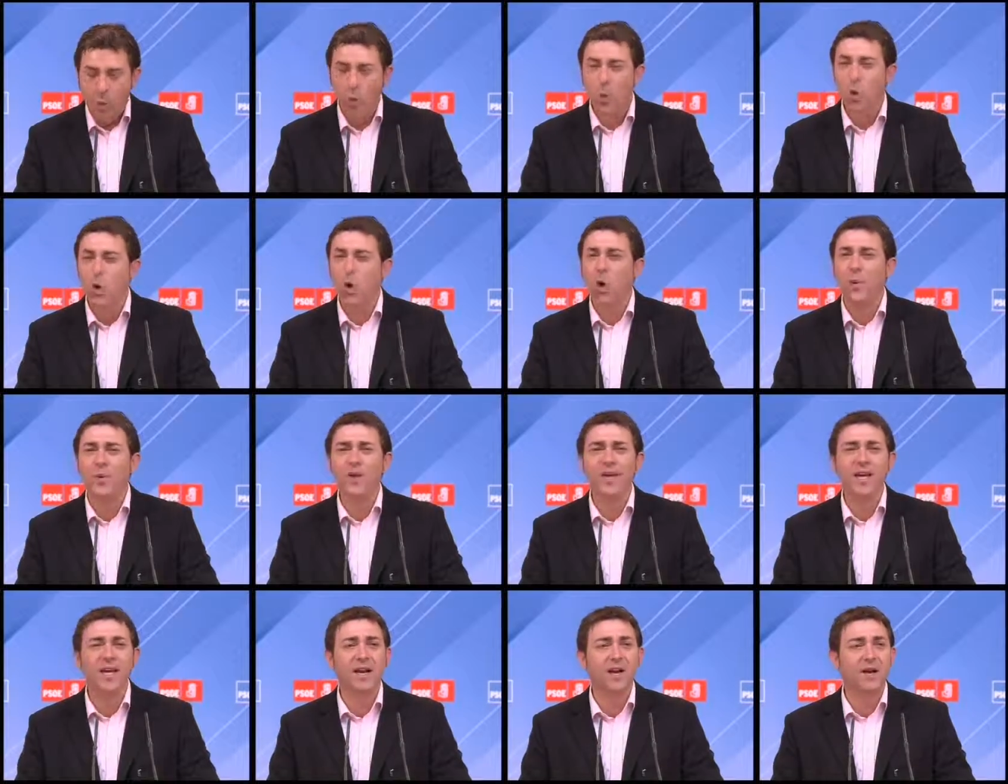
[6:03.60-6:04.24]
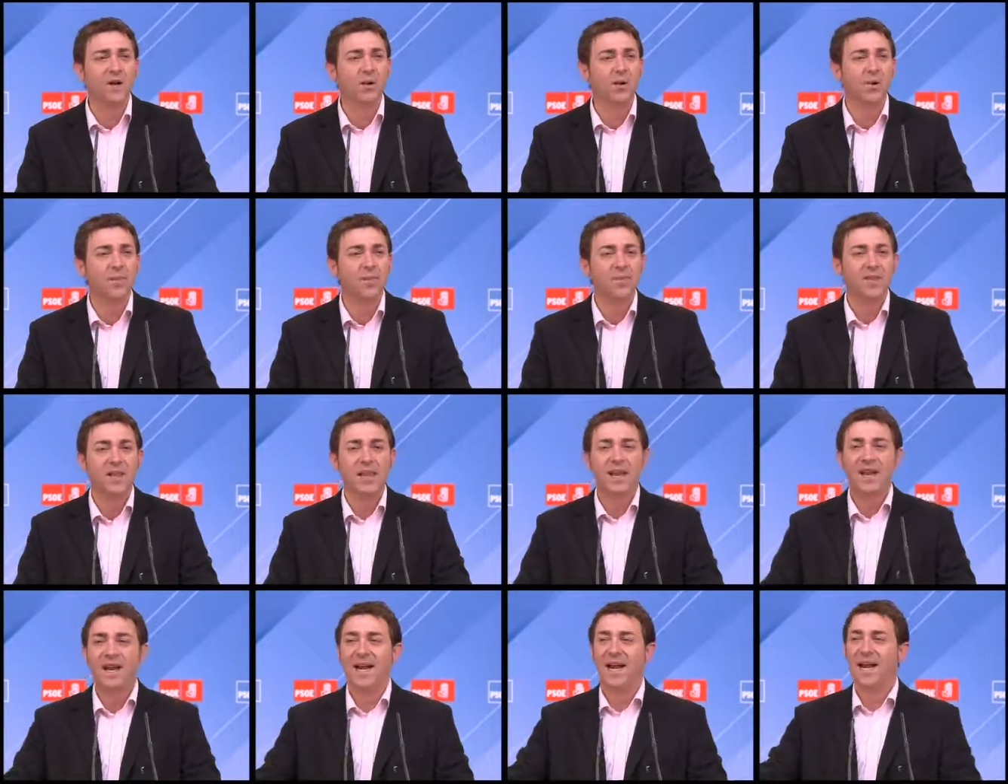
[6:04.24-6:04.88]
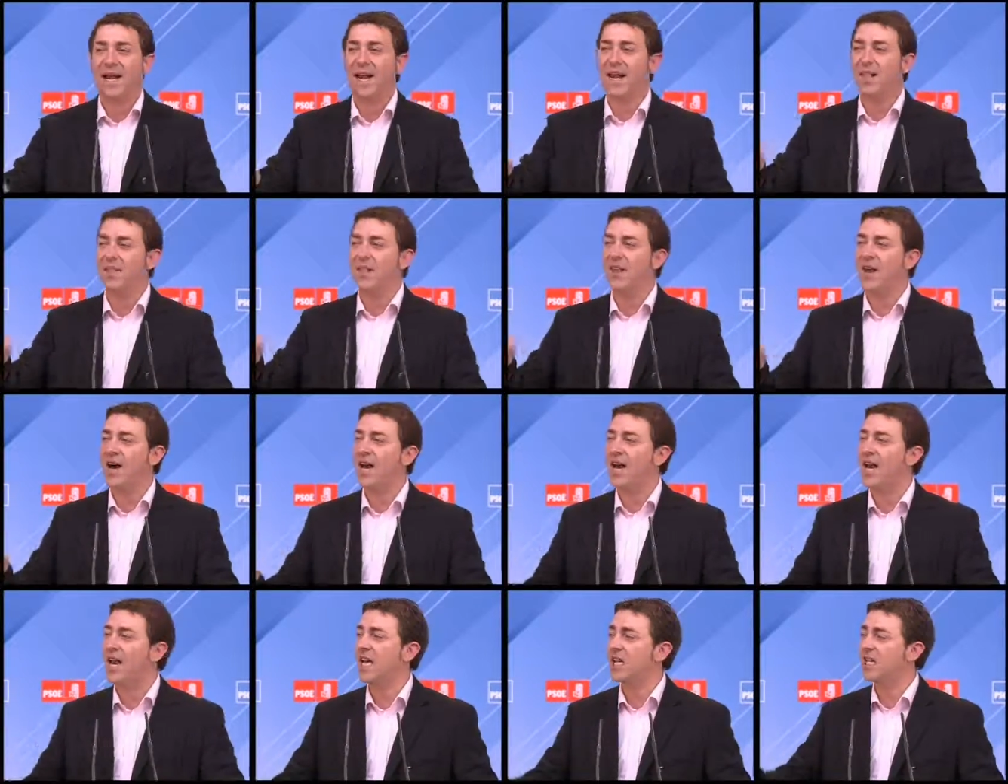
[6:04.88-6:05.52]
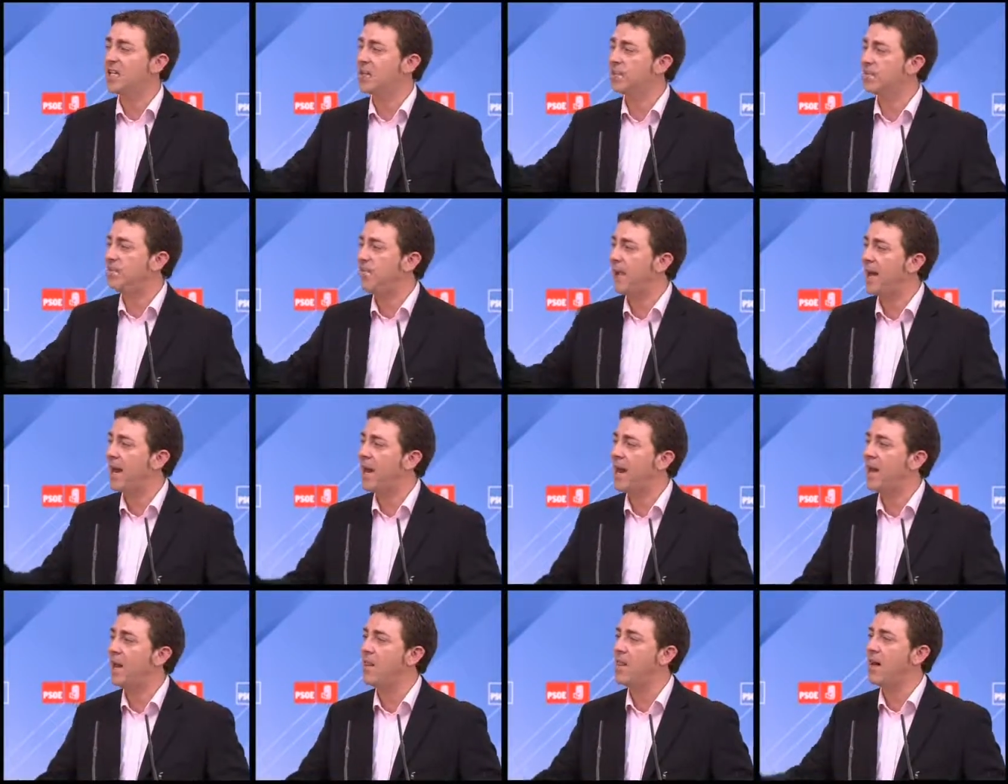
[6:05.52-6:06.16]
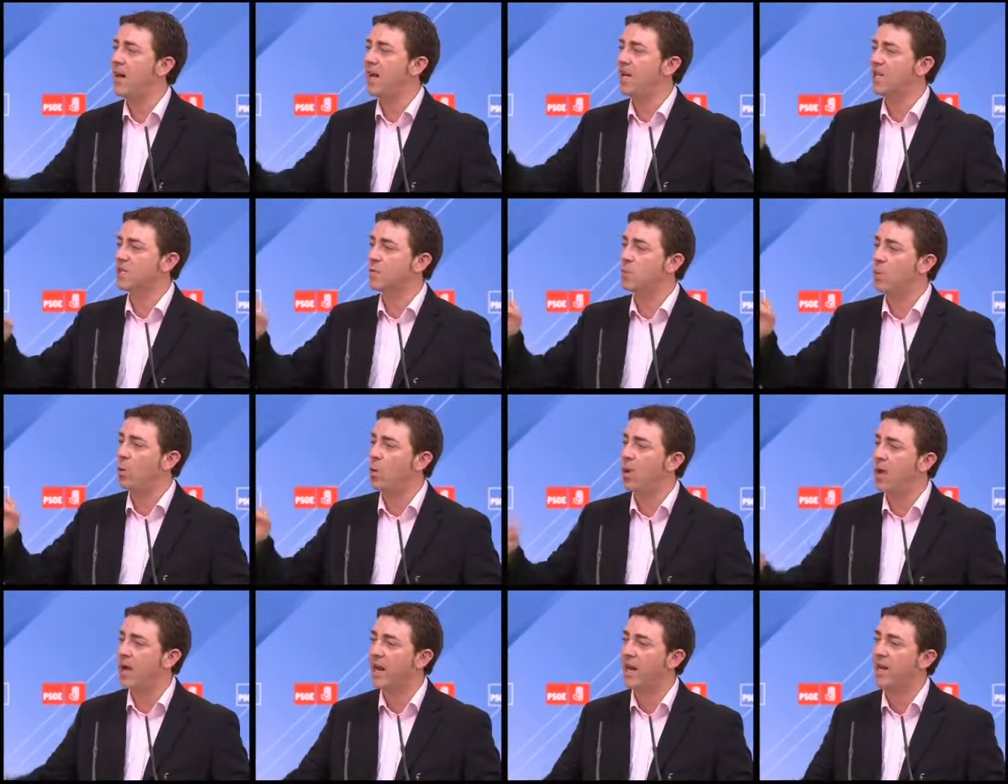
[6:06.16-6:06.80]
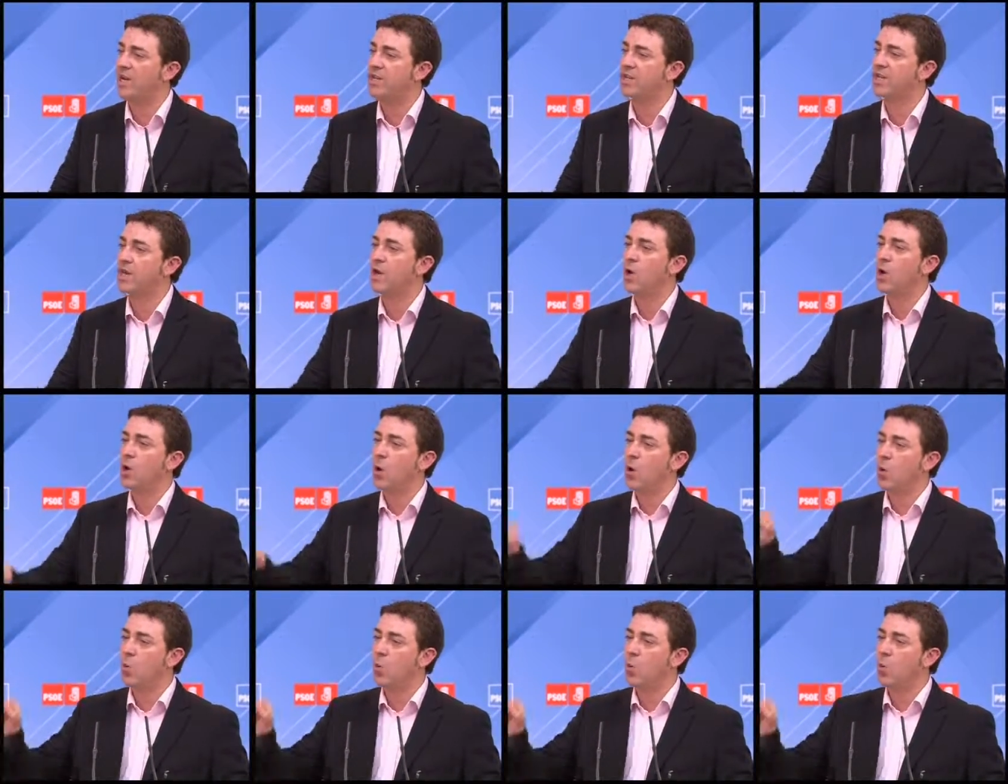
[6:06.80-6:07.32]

Un gobierno que da la espalda a las mujeres,